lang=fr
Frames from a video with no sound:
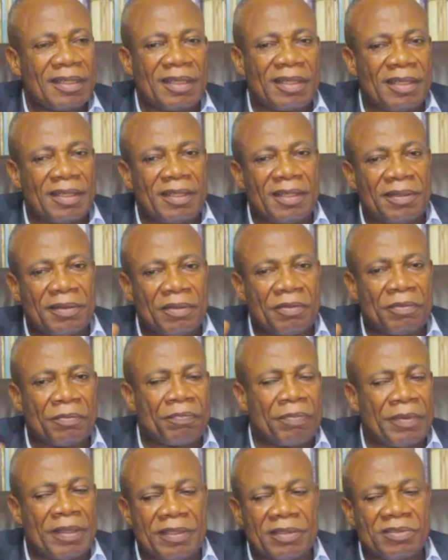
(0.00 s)
Et on
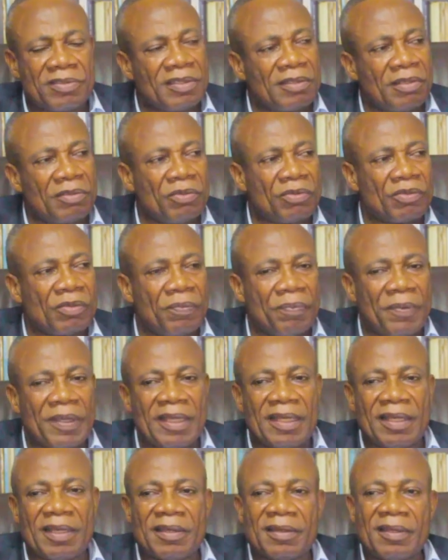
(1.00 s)
peut citer d'autres
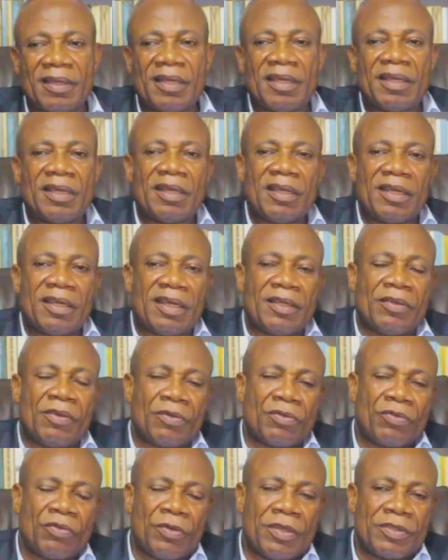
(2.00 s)
pays. Et
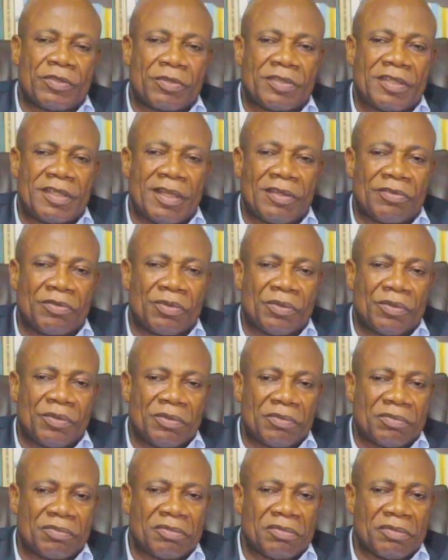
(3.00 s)
donc tous les
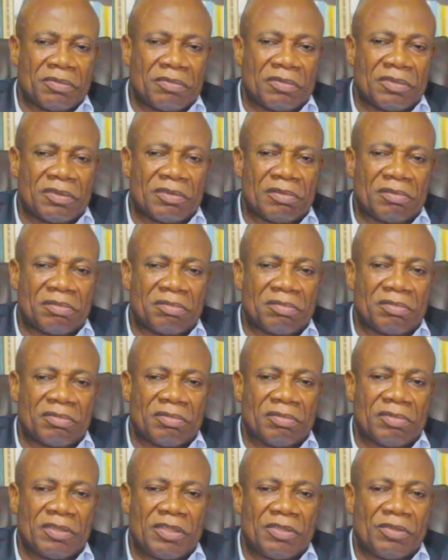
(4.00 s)
Occidentaux, euh,
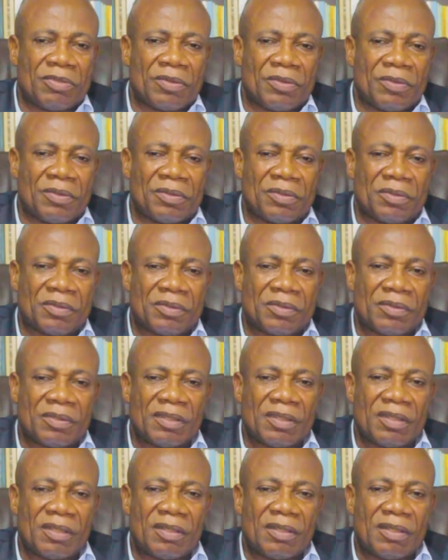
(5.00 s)
disons
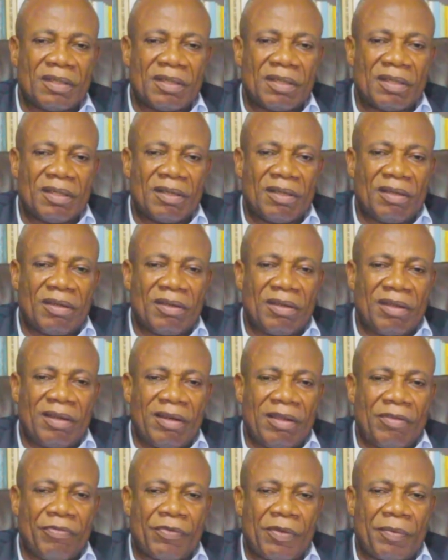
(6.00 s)

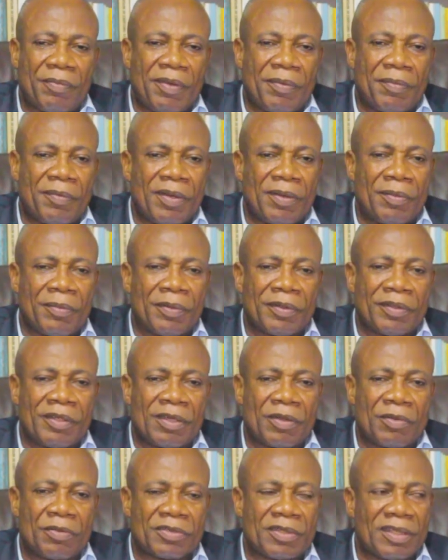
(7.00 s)
les fameux membres
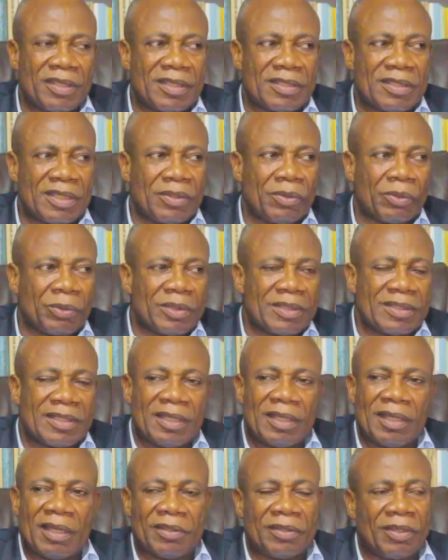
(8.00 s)
du Conseil de
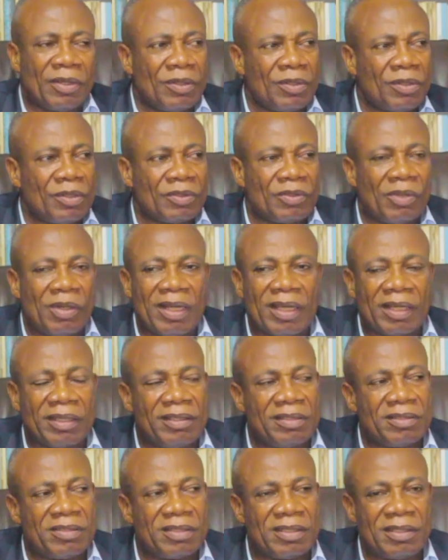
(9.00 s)
sécurité, en dehors de la
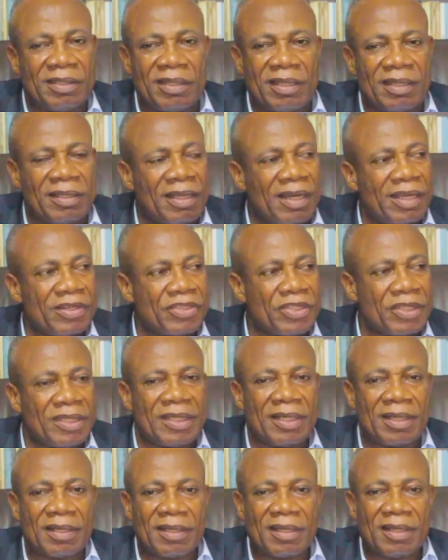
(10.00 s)
Russie et de la
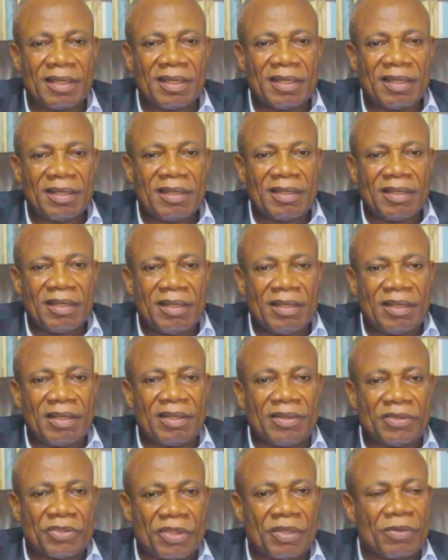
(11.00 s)
Chine,
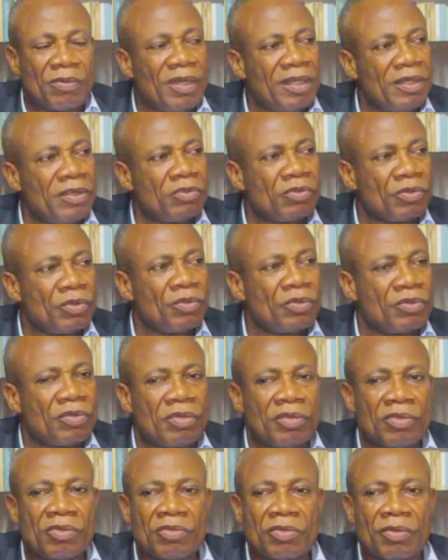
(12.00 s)
euh, je crois les
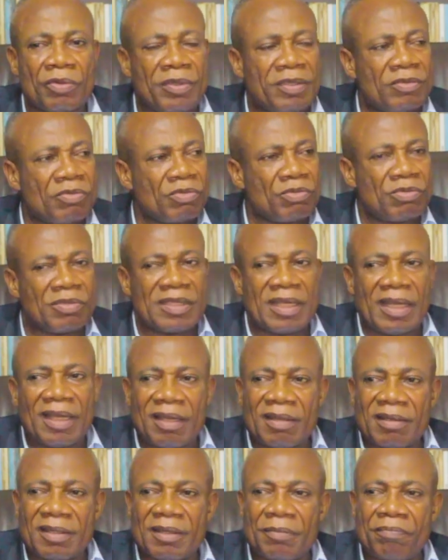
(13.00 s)
autres sont des
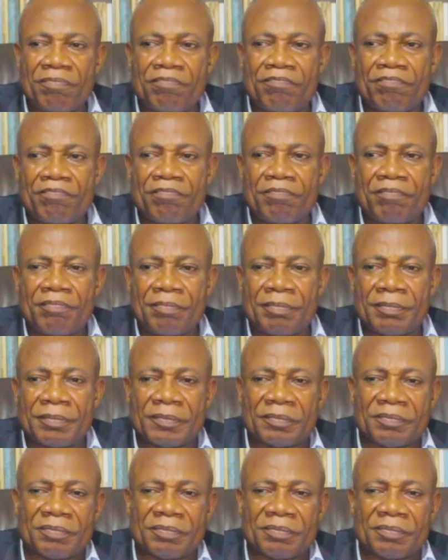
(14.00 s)
soutiens euh,